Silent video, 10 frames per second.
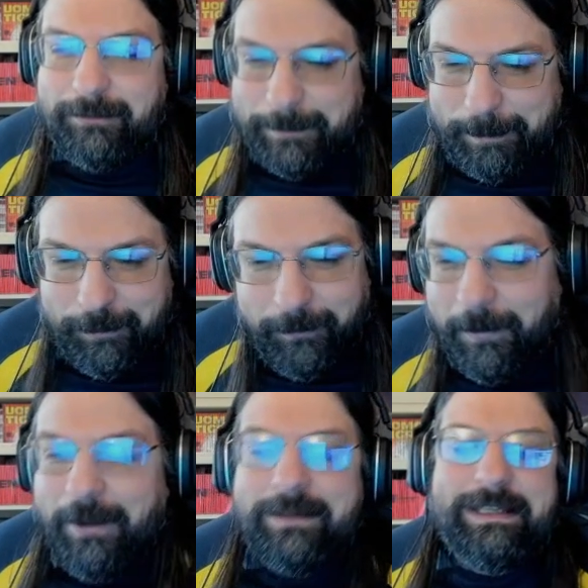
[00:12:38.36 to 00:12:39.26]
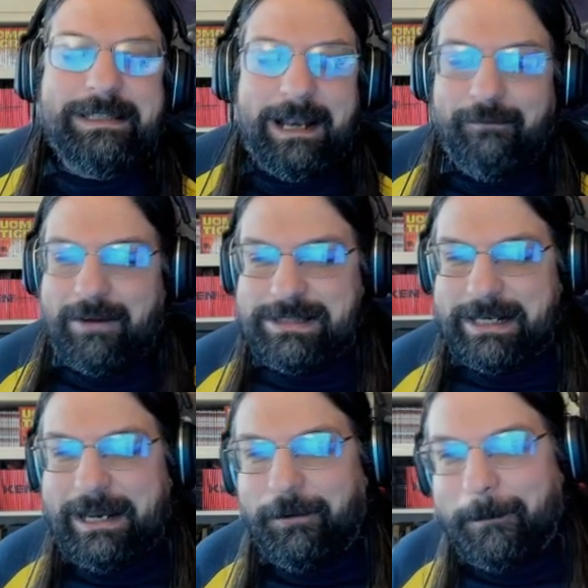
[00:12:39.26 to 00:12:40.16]
di più. Dite la vostra
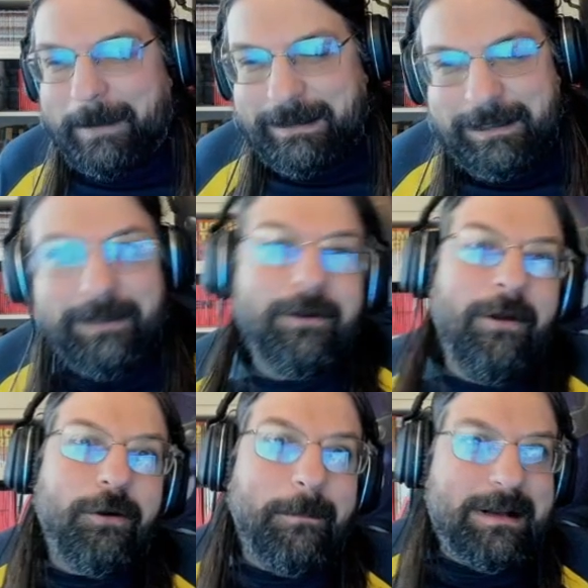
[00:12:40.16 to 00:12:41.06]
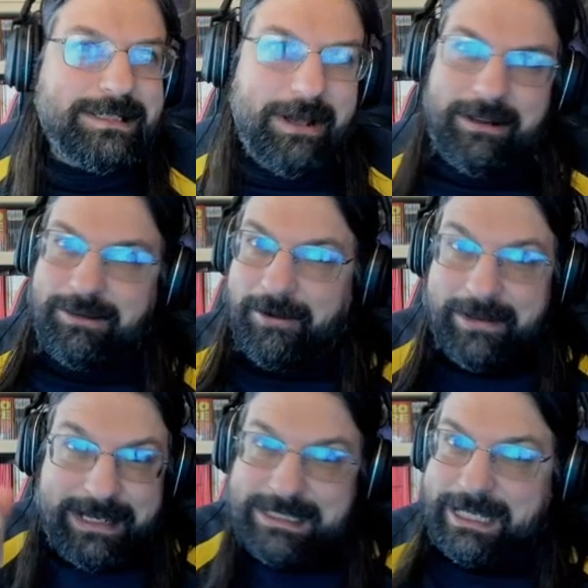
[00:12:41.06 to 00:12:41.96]
nei commenti. Come al solito,
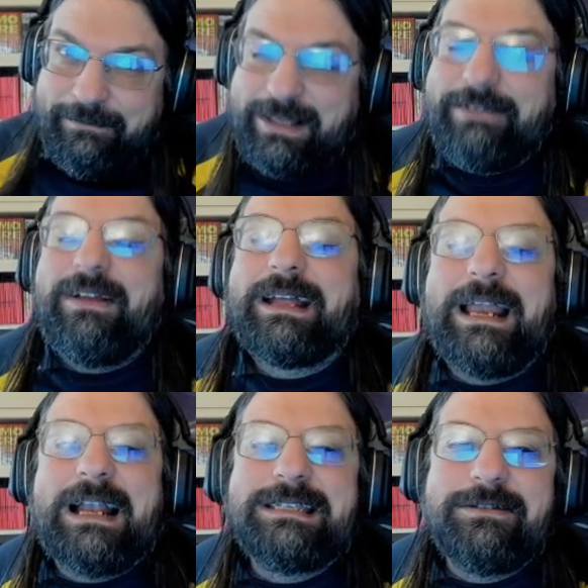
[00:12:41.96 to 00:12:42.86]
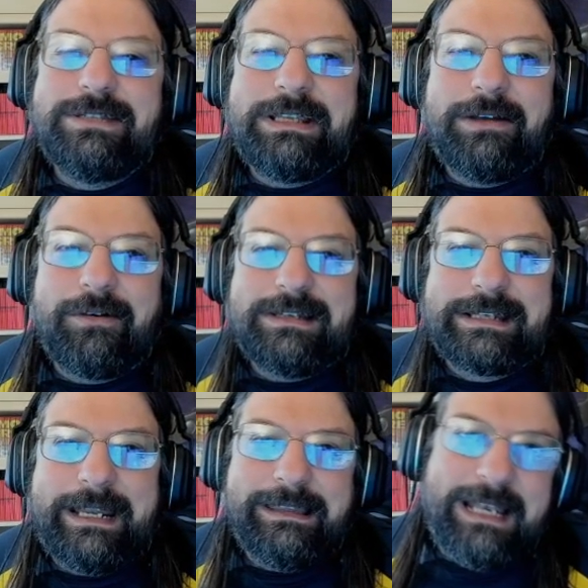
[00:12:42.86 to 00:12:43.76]
iscrivetevi al canale se non siete ancora
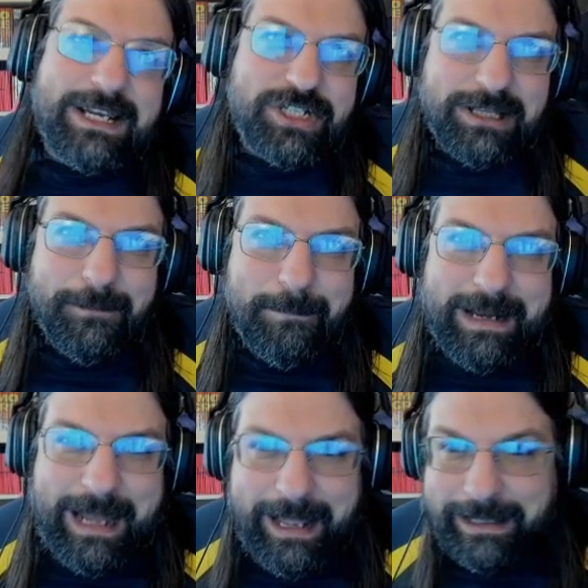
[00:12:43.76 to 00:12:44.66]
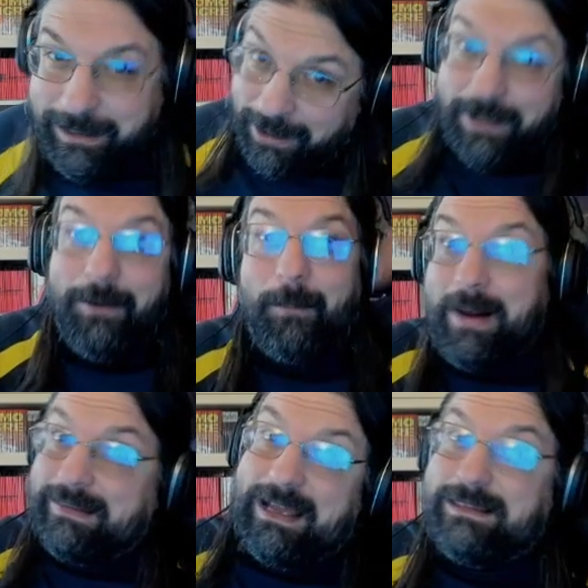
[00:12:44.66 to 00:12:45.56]
iscritti, lasciate un bel like,
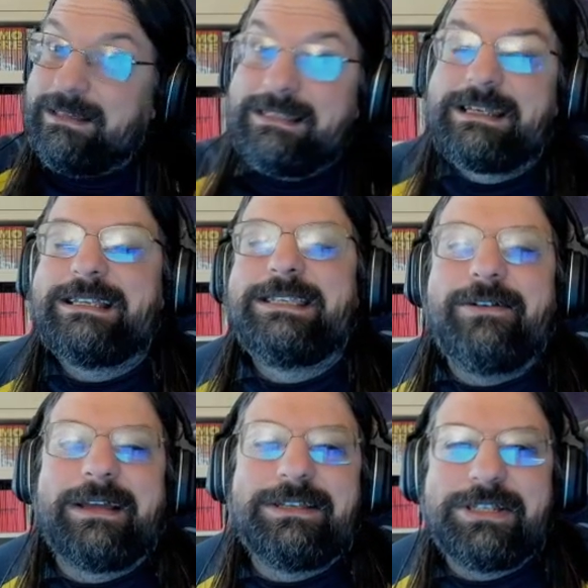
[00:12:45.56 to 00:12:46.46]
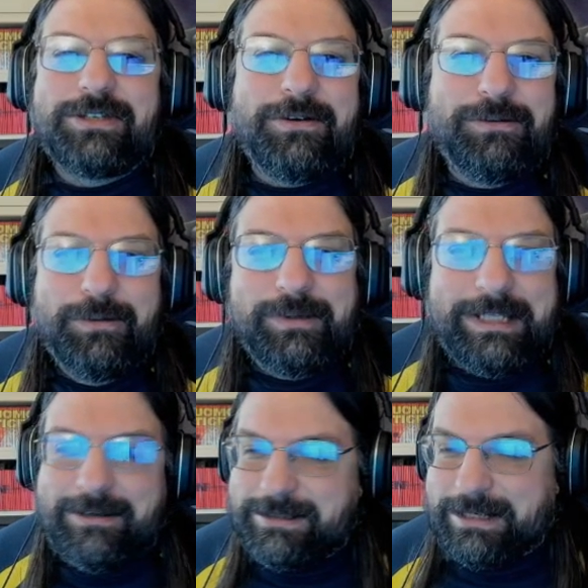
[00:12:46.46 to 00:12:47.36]
guardate in descrizione che ci sono tutti
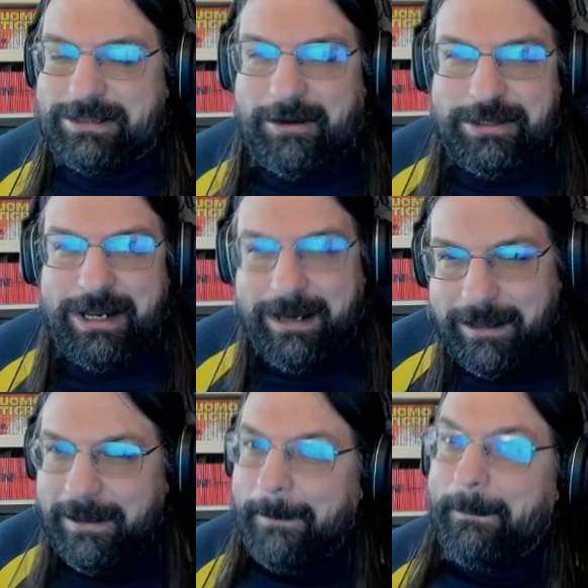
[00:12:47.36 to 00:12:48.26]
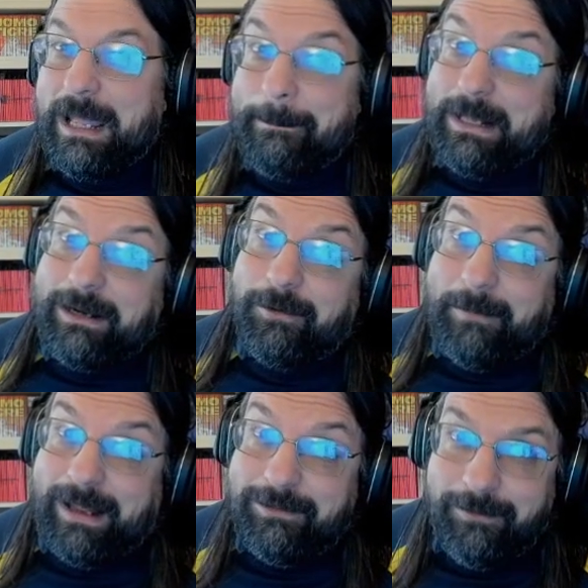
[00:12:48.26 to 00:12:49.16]
i nostri social e mi
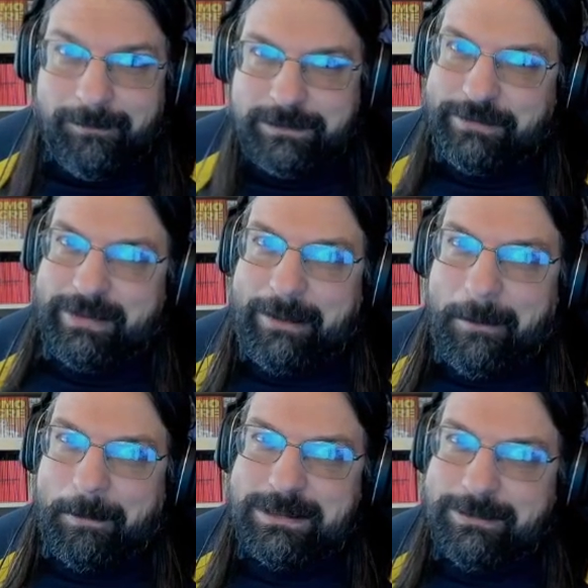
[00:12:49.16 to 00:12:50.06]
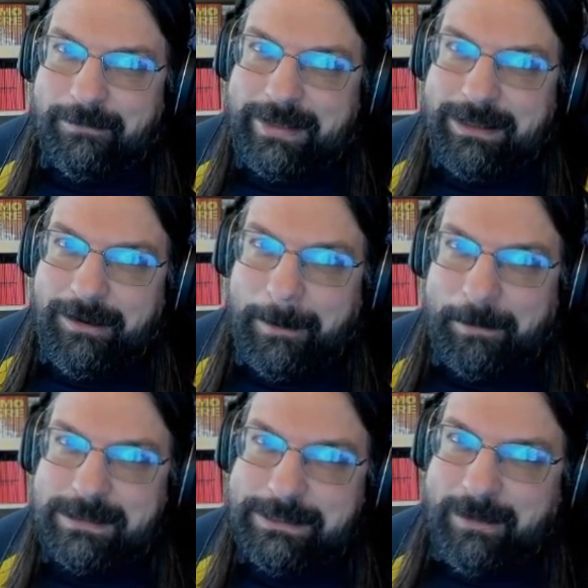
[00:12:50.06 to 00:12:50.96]
raccomando, ci vediamo al prossimo video, alla
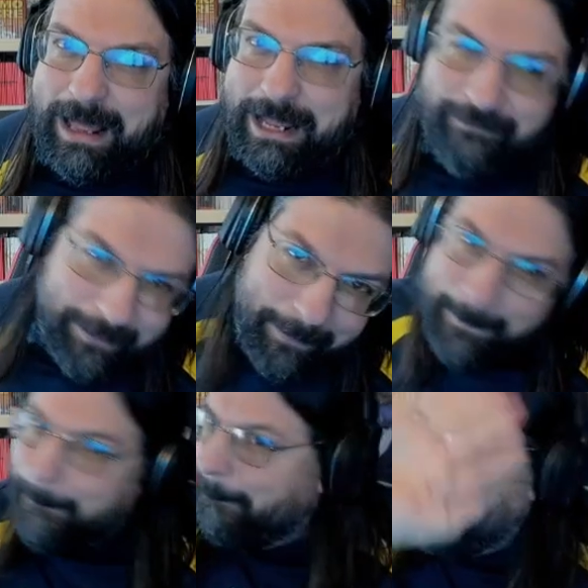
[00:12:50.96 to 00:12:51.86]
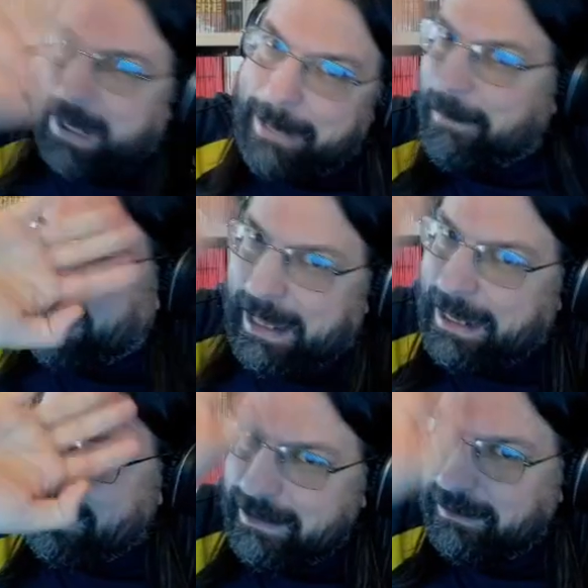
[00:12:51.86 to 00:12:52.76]
prossima live. Bye
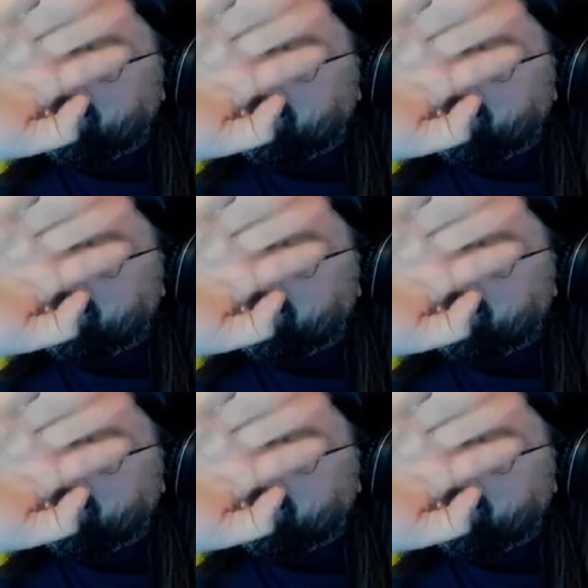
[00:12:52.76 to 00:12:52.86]
bye!